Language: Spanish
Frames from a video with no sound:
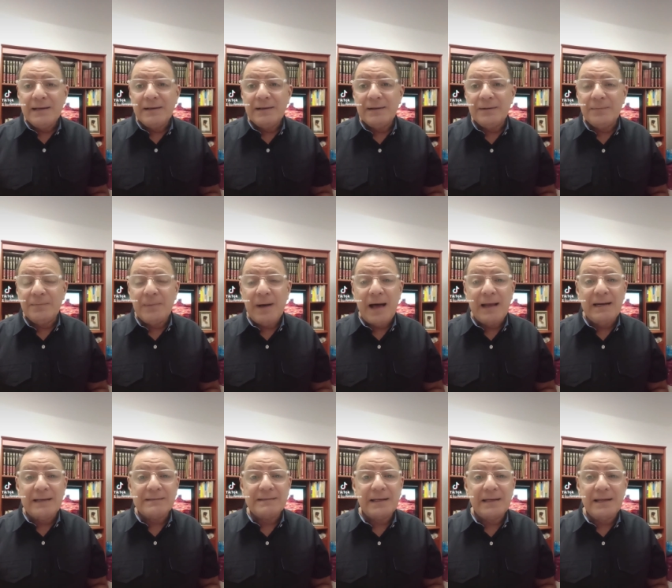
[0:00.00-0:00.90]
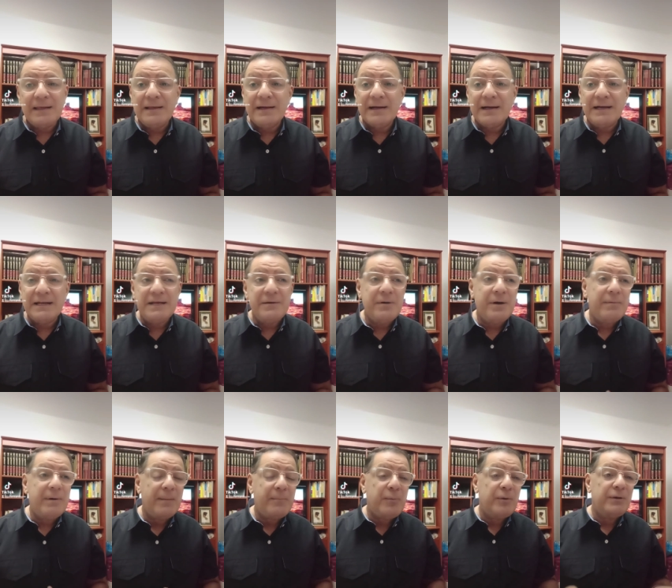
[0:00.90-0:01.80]
eh, a la Serie del Caribe
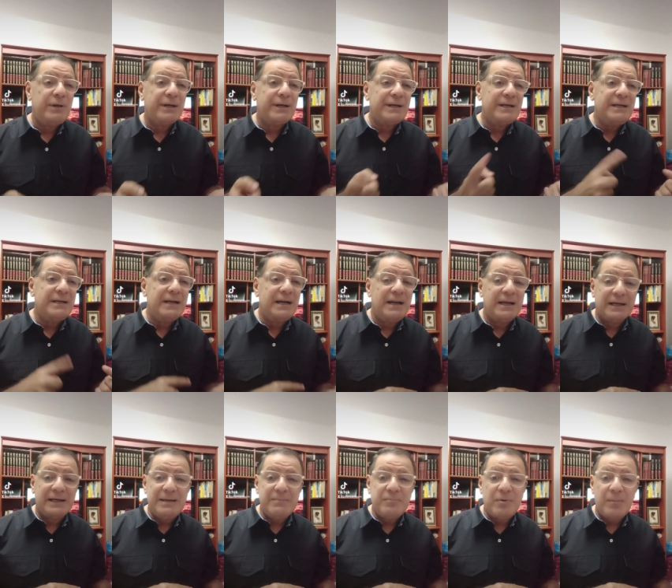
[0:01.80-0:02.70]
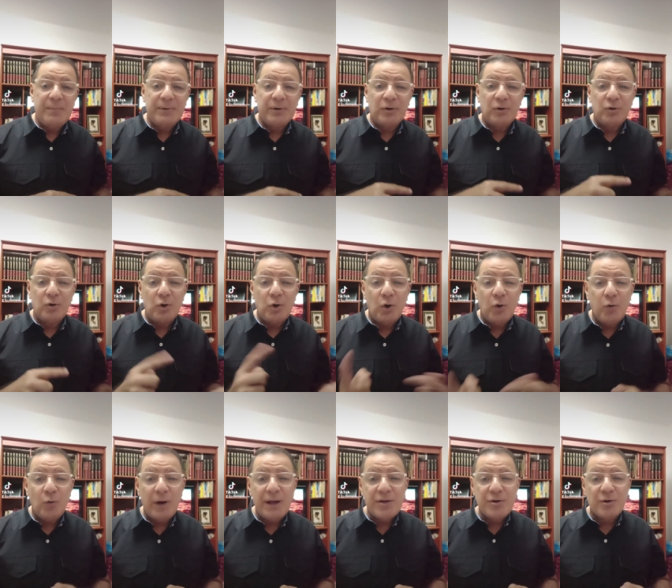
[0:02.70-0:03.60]
va a poder ir el equipo, pero no los
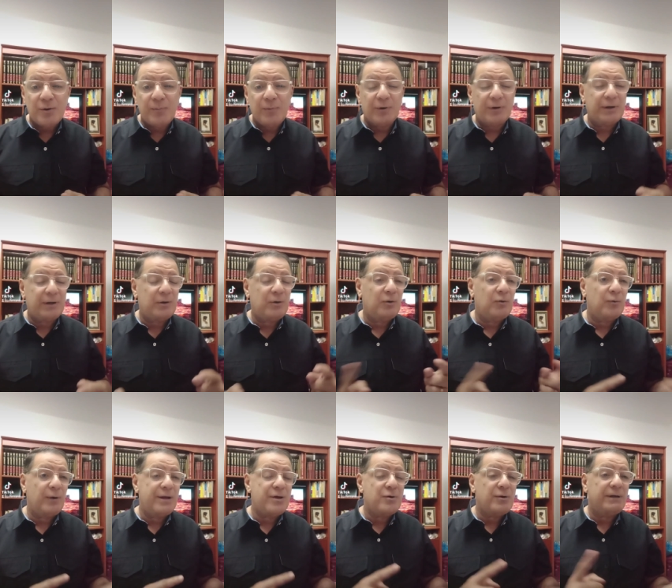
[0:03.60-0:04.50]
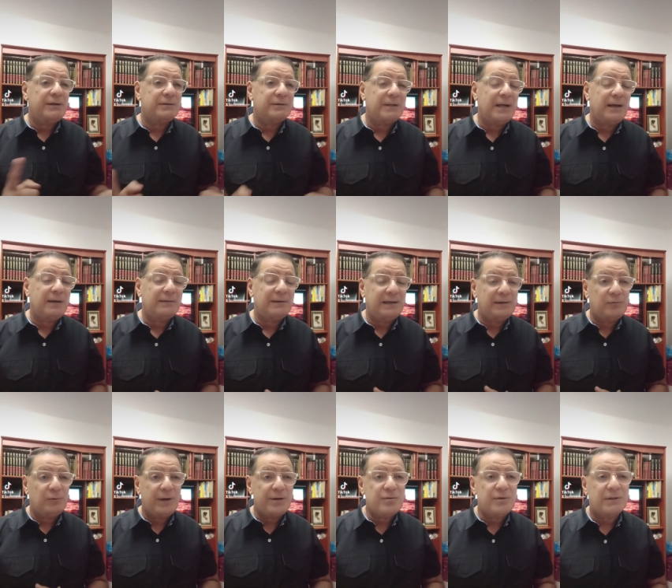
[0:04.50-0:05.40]
dueños, porque los dueños están, el
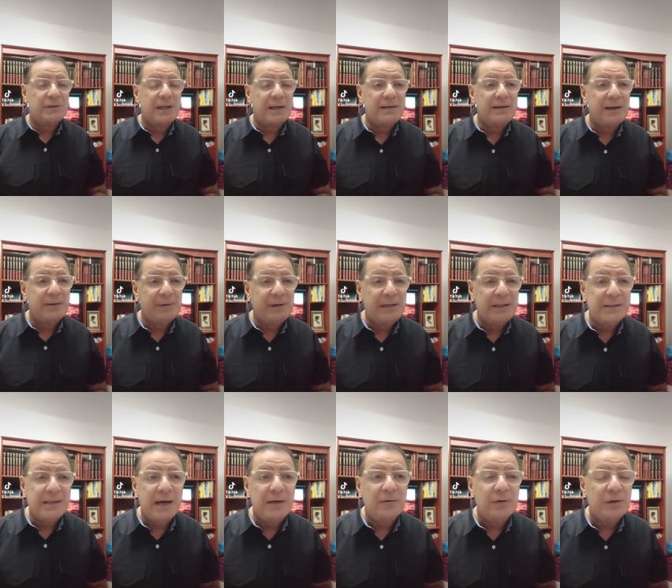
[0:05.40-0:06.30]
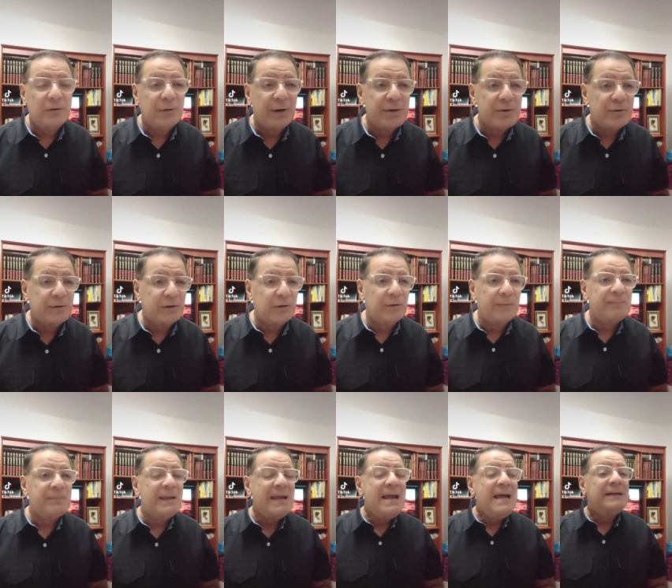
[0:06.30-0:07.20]
dueño está inhabilitado, el dueño de los
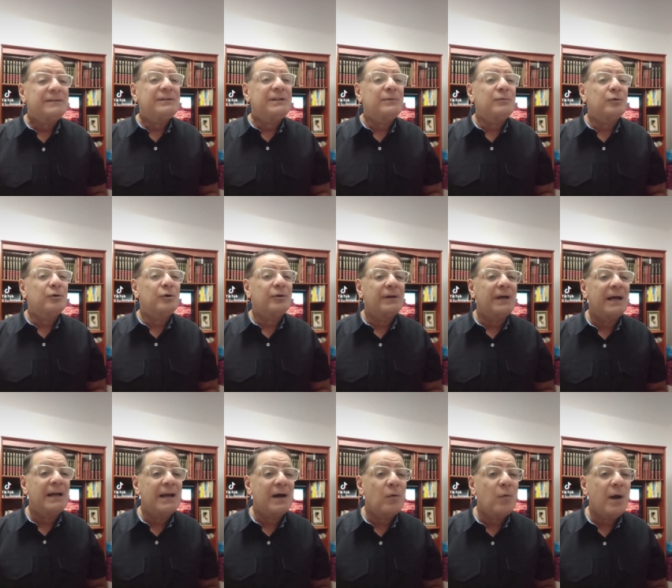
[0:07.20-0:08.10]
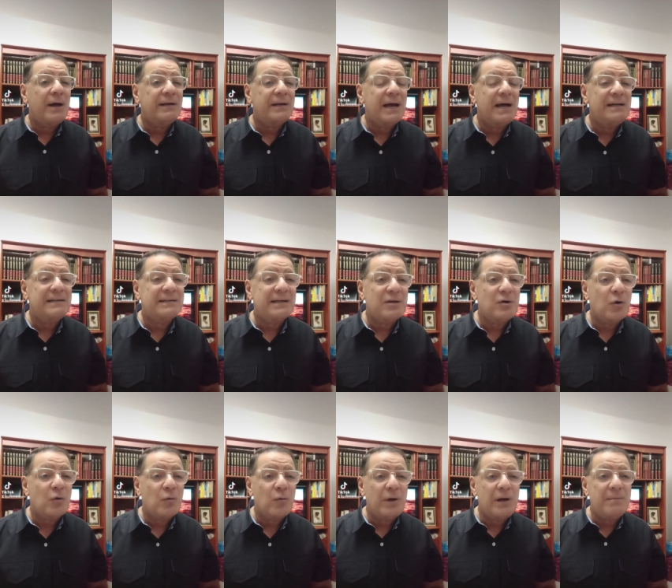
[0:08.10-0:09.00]
tiburones de la Guaira es el
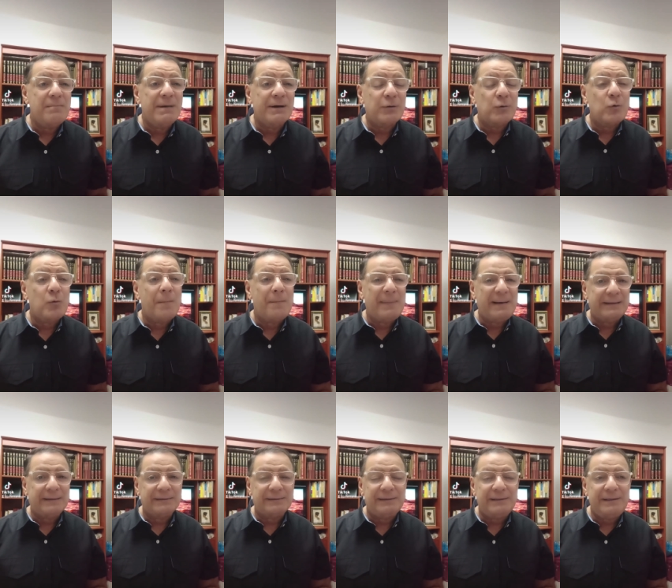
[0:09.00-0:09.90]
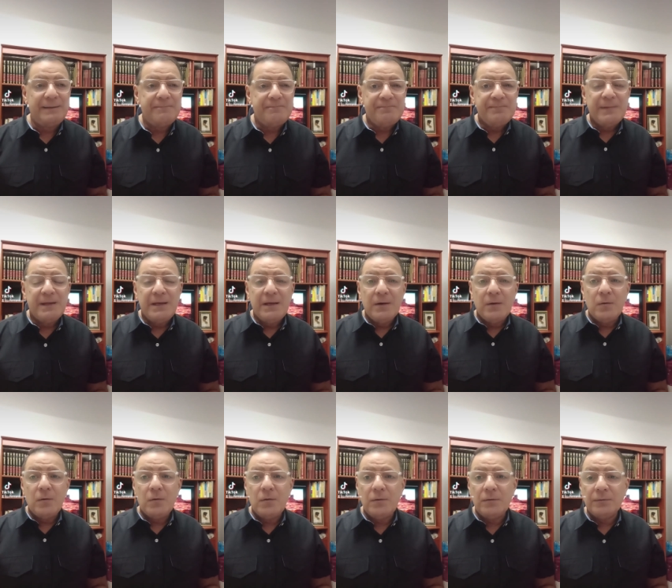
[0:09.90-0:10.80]
señor Wilmer Ruperti,
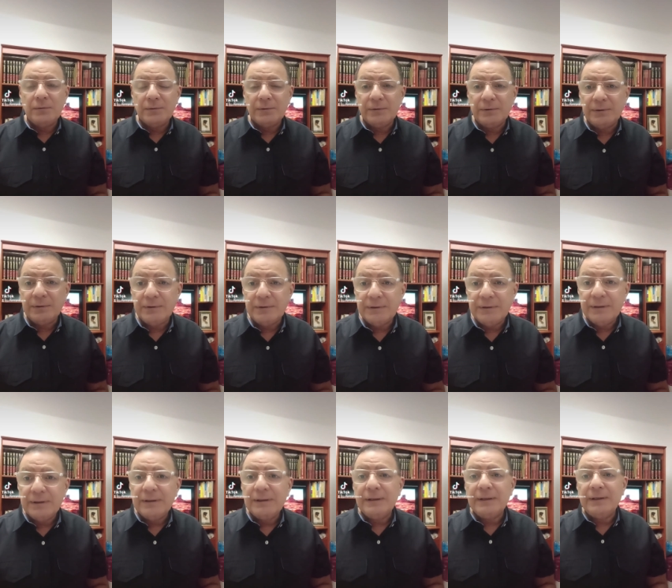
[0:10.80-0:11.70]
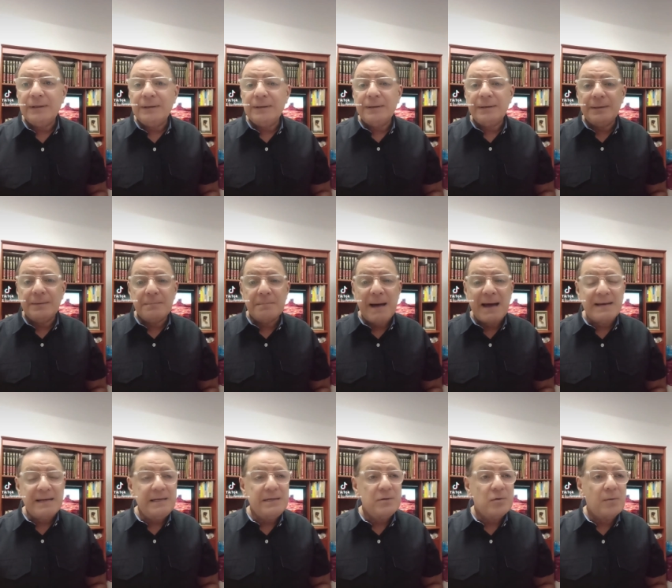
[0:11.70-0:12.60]
un eh,
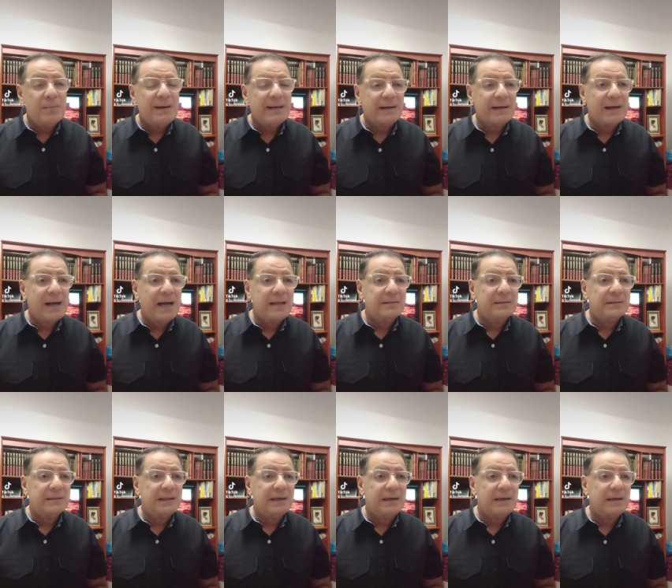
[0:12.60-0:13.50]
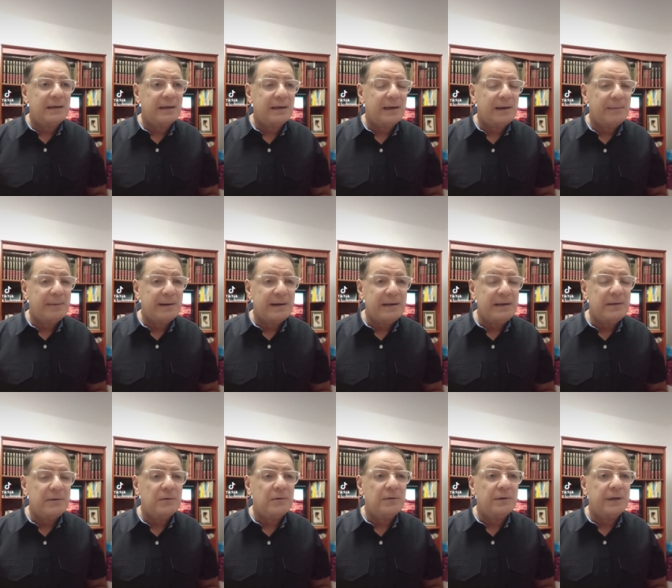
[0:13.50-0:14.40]
marino mercante, ha
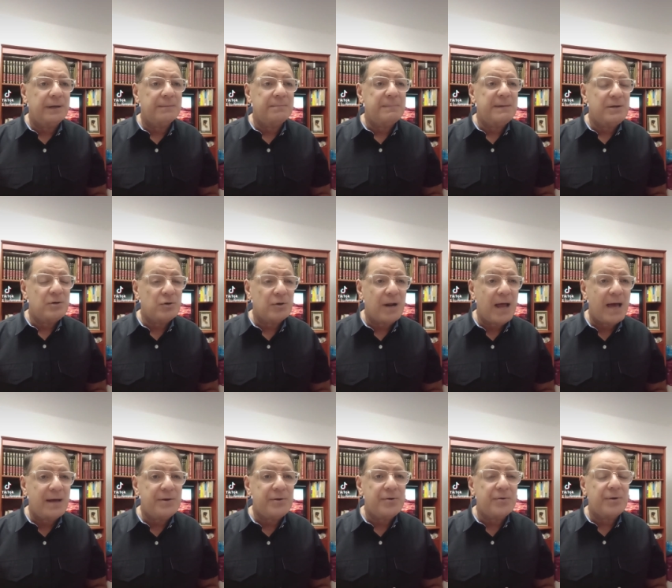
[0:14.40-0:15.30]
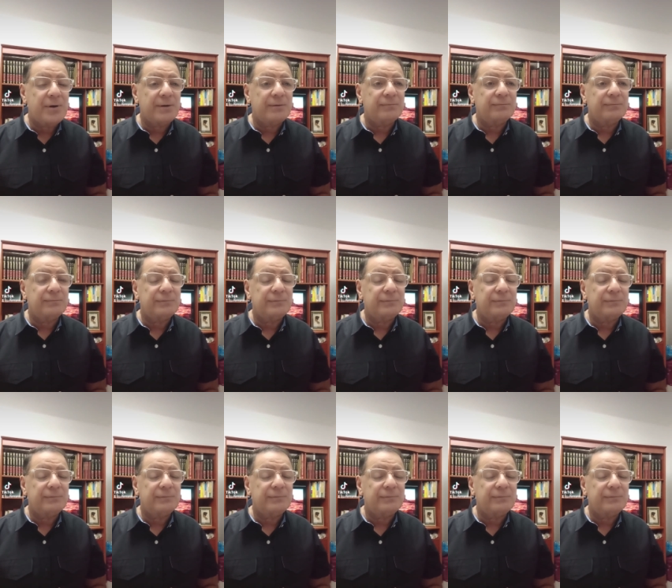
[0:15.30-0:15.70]
venido en millonario, en